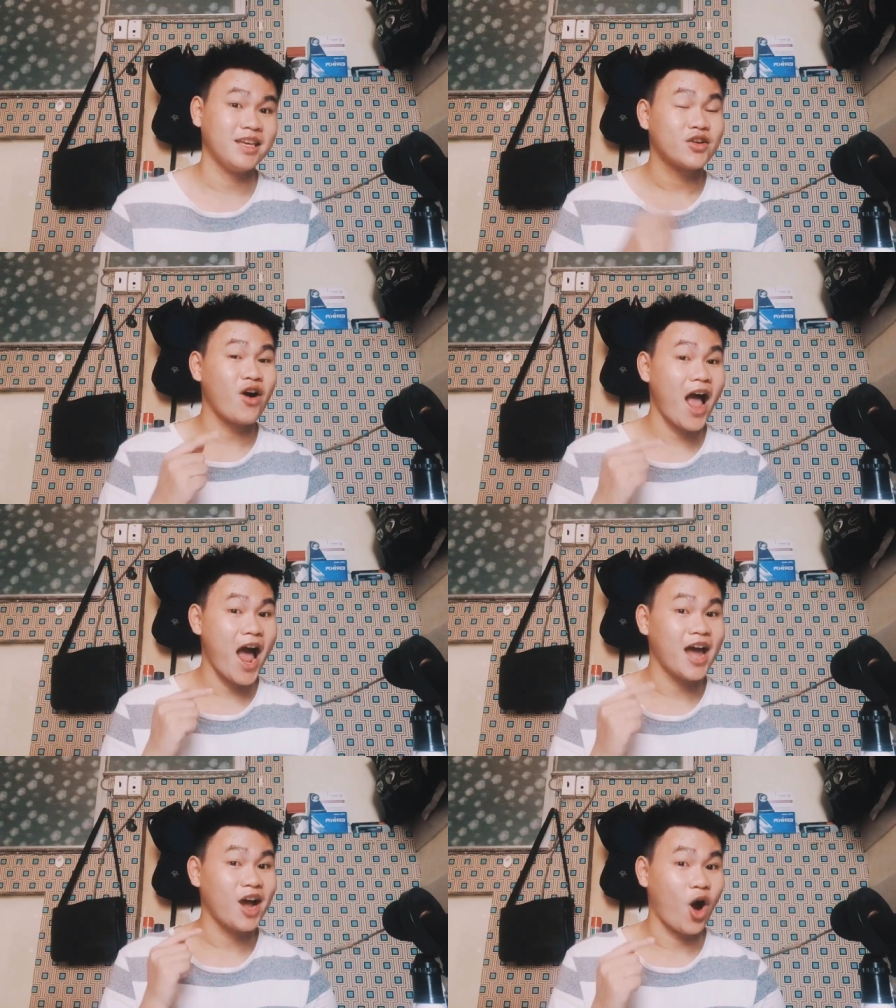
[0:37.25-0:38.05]
Có
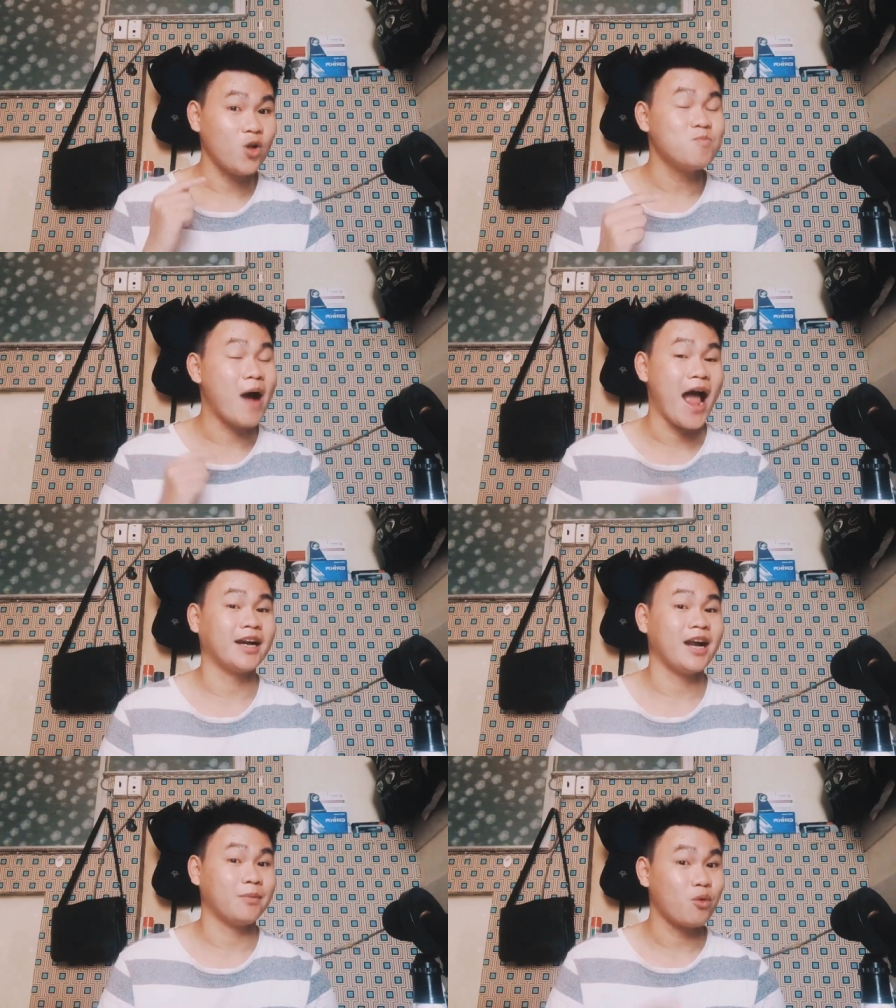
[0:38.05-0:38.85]
ai hỏi
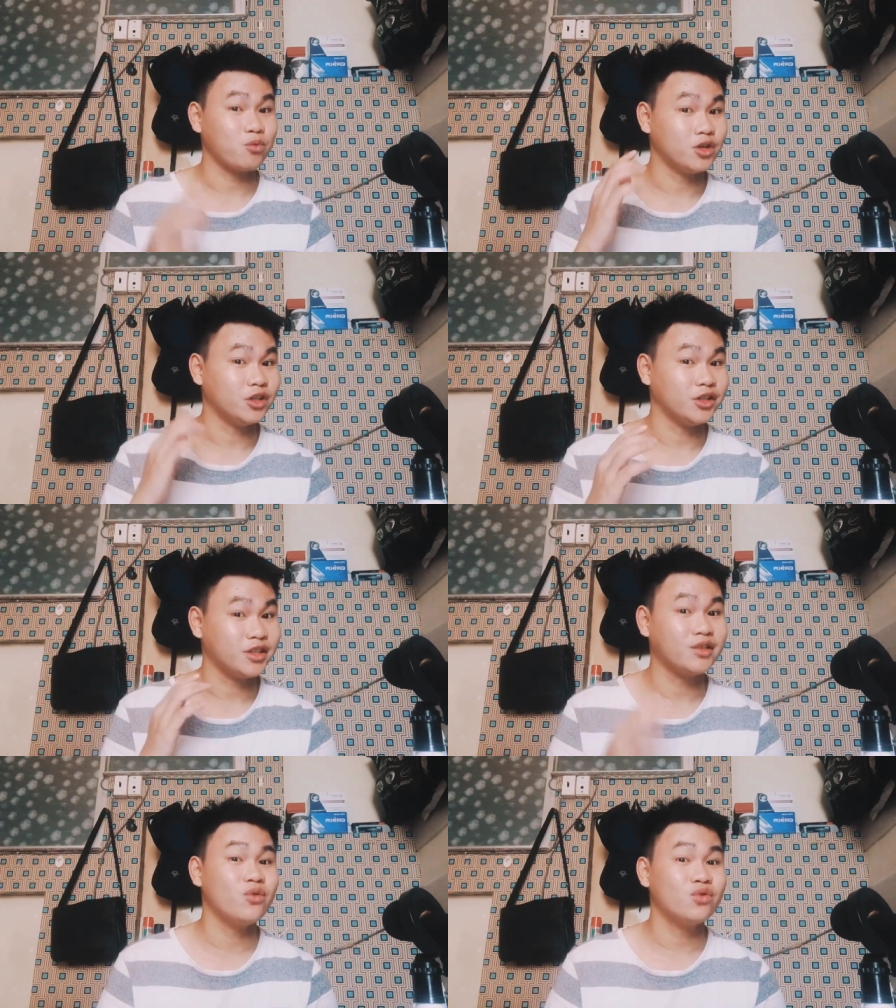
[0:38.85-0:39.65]
bạn là một người
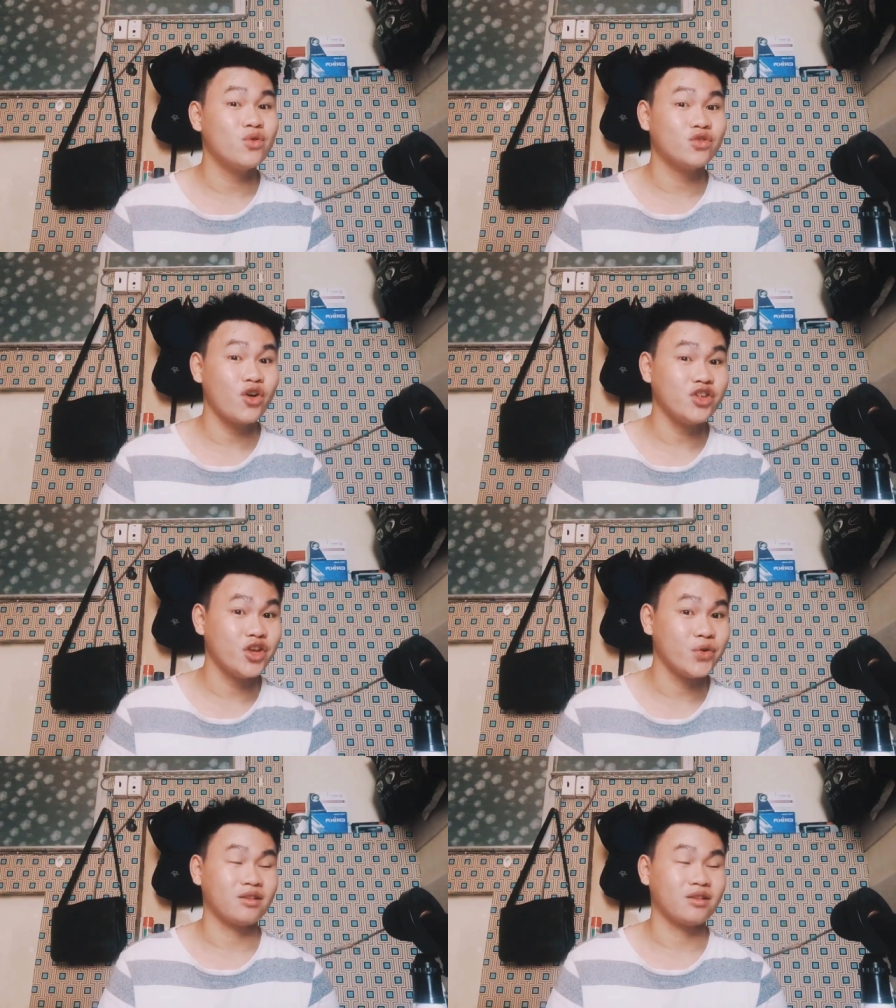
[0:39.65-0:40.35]
luôn luôn nói nhiều?